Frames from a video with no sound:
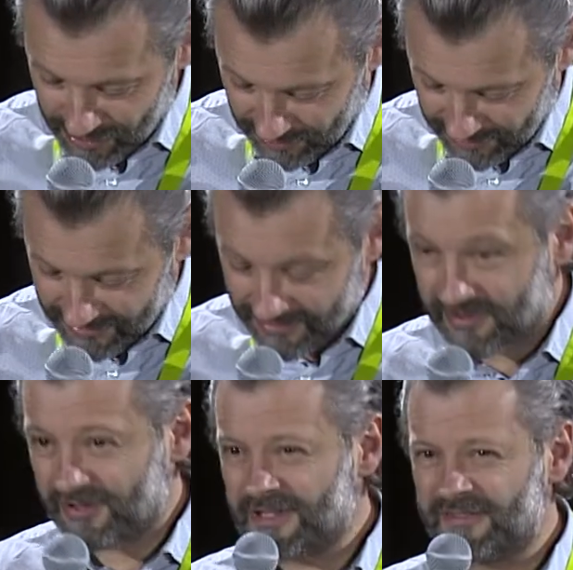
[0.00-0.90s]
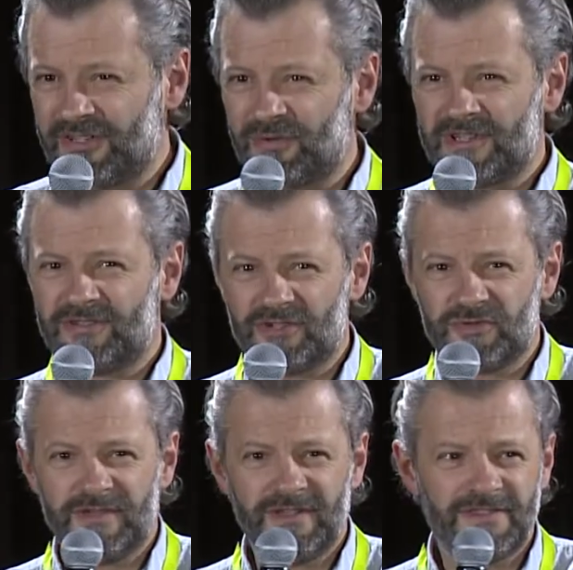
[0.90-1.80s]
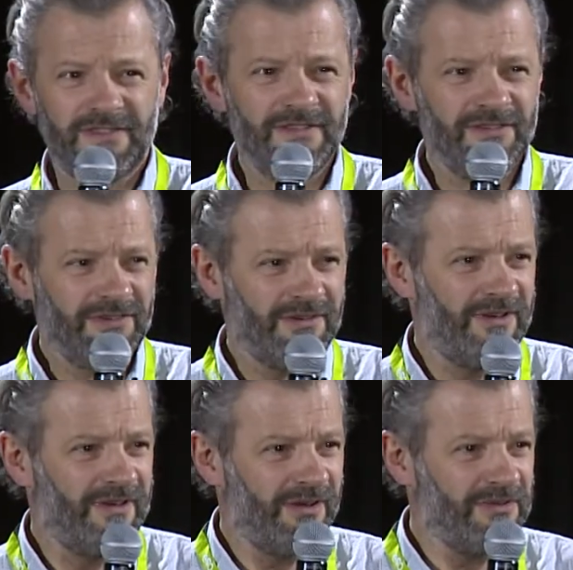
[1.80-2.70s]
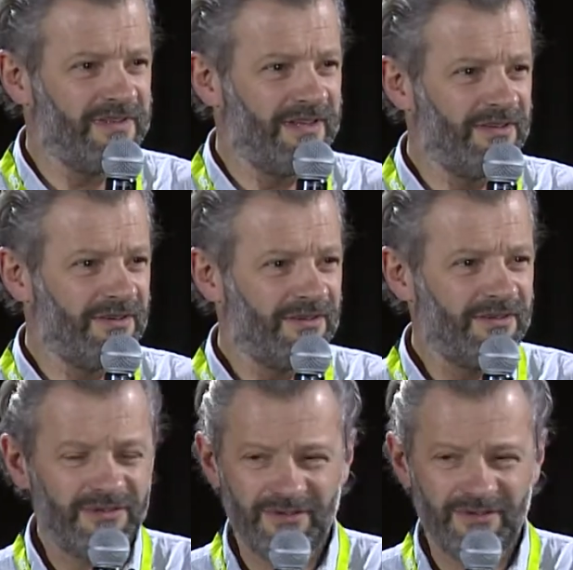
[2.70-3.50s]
Donc, euh, David Croissant, je suis ici euh, enseignant